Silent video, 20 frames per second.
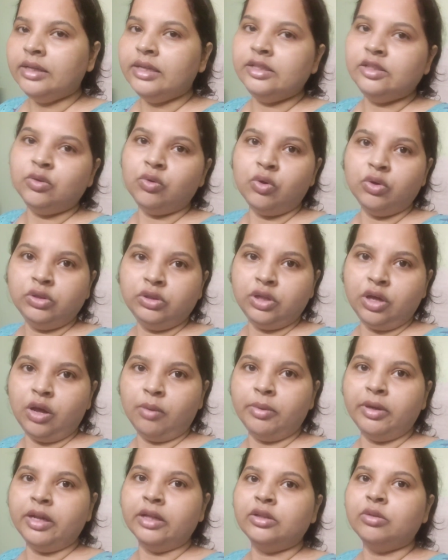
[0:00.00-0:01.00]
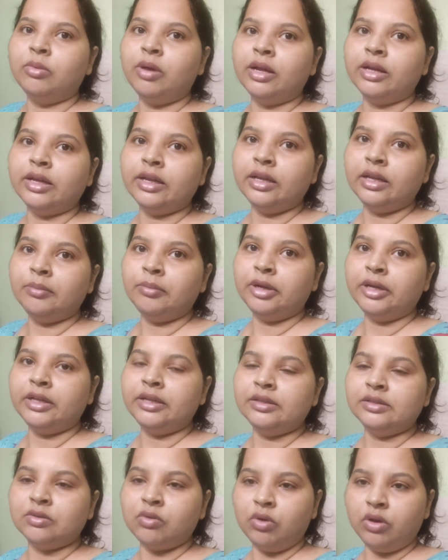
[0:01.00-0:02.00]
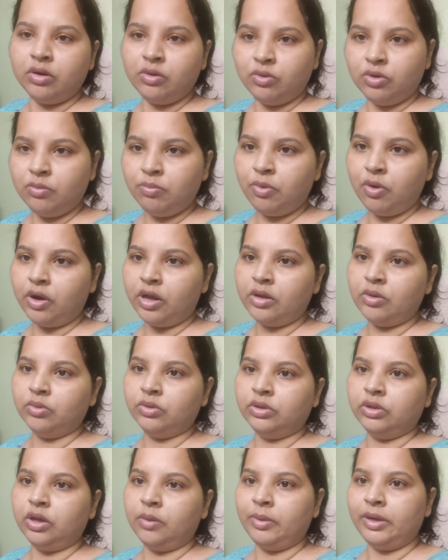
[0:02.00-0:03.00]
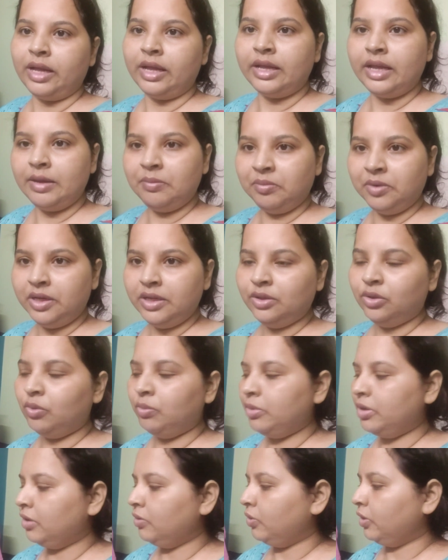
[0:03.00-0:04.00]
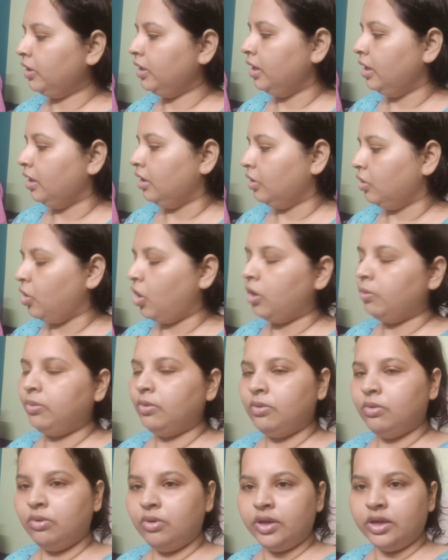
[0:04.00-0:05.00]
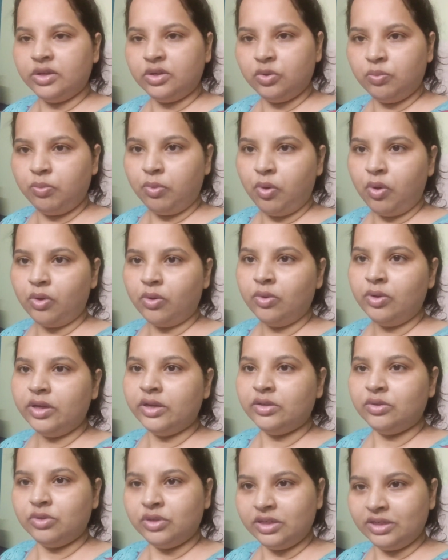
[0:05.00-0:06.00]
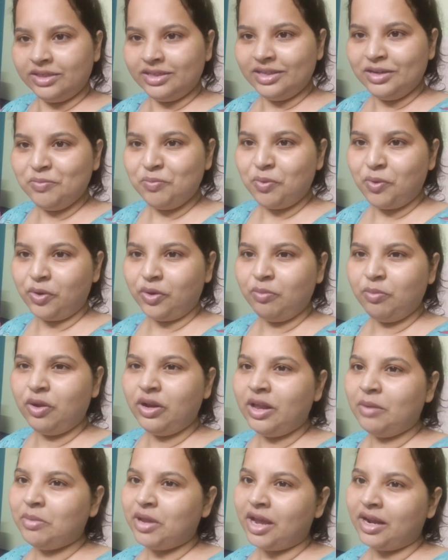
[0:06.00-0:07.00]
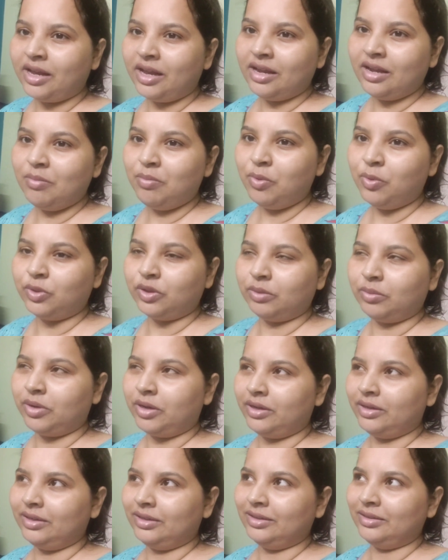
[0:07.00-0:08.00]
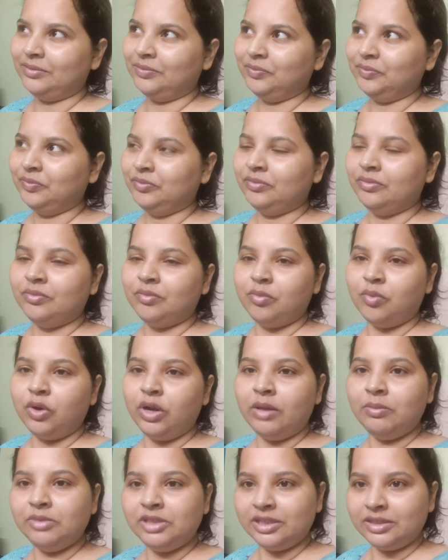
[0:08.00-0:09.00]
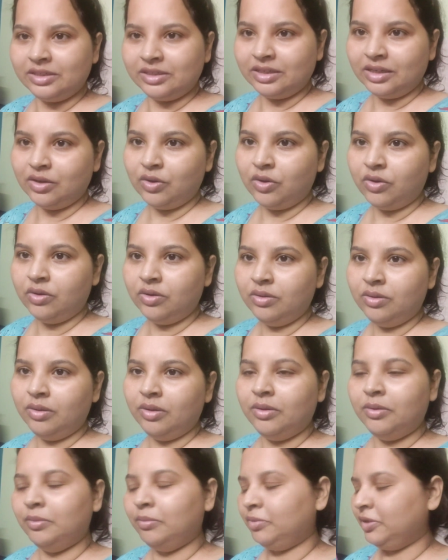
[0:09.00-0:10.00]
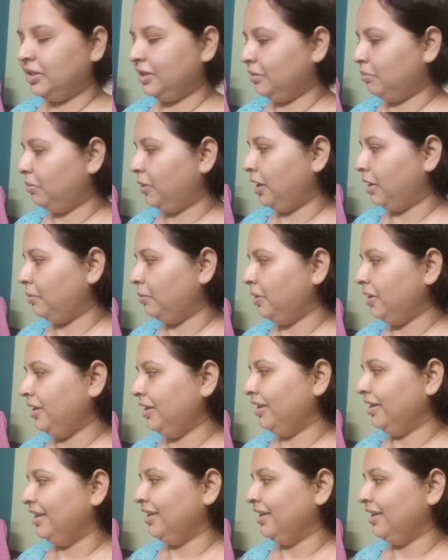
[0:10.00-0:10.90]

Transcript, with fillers: কিছু করতে হবে না তোমাকে মানে স্কুলের কোনো পড়া করতে হবে না এমনি তুমি ওই গল্পগুলো একটু পড়ো একটু রিডিং পড়ো বলে আমি একা একা পড়তে পারি না বললাম চেষ্টা করো ঠিক পারবে